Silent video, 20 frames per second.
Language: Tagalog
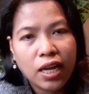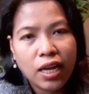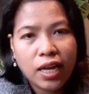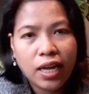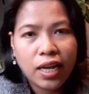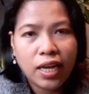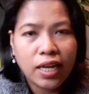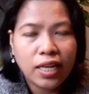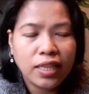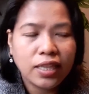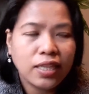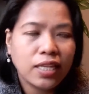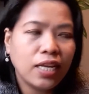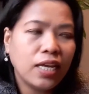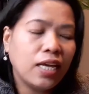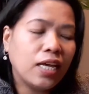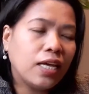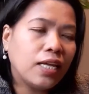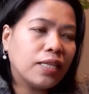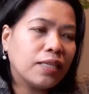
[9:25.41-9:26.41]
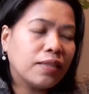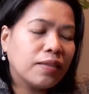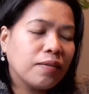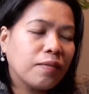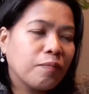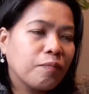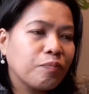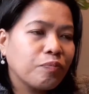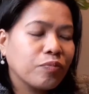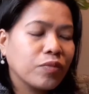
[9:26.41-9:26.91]
And
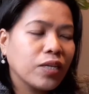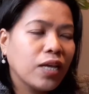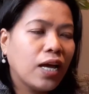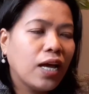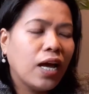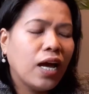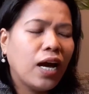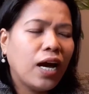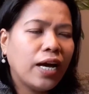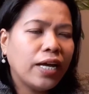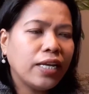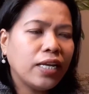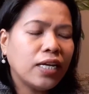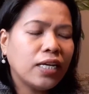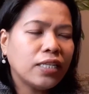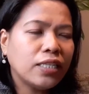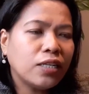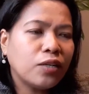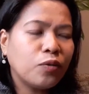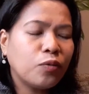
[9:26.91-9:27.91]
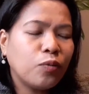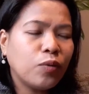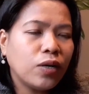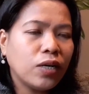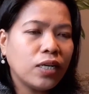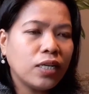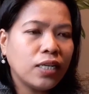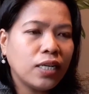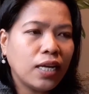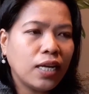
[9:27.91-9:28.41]
then, another
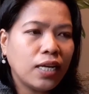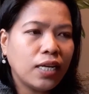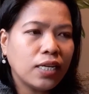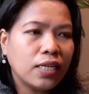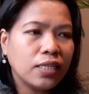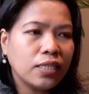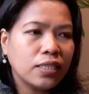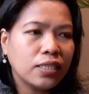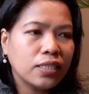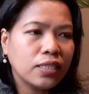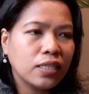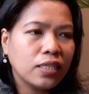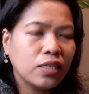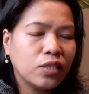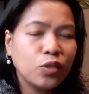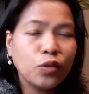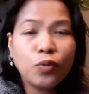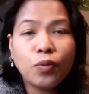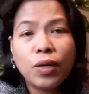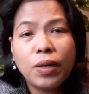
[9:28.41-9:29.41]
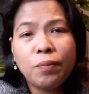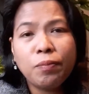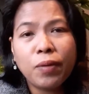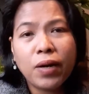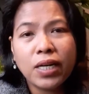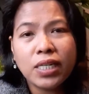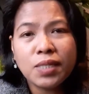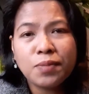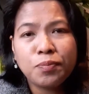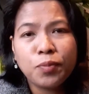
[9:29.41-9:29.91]
one is dual
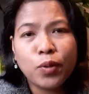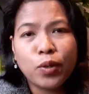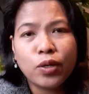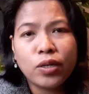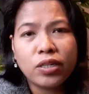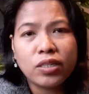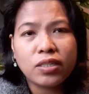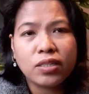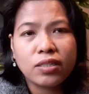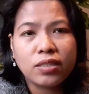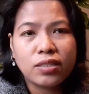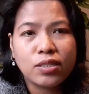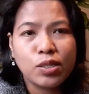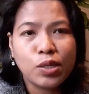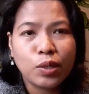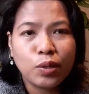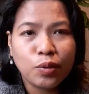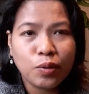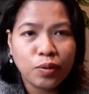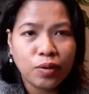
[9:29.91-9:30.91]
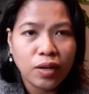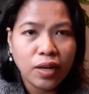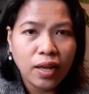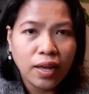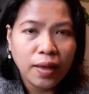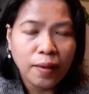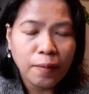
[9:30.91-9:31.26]
passport. So,